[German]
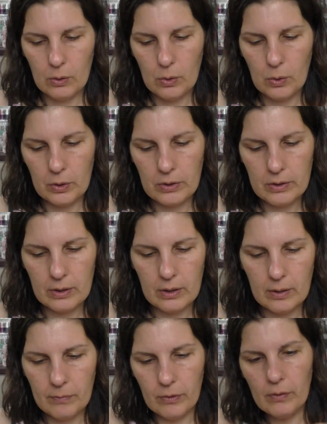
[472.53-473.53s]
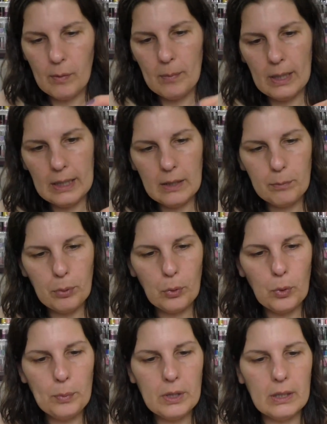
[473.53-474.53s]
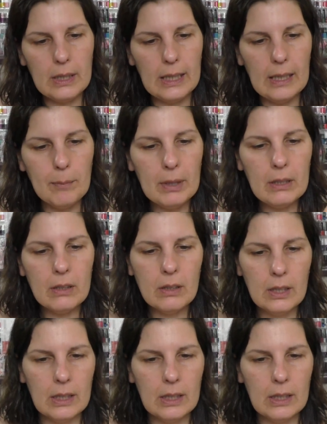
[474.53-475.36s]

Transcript: Und ähm, wollen wir mal hier ein Pröbchen nehmen.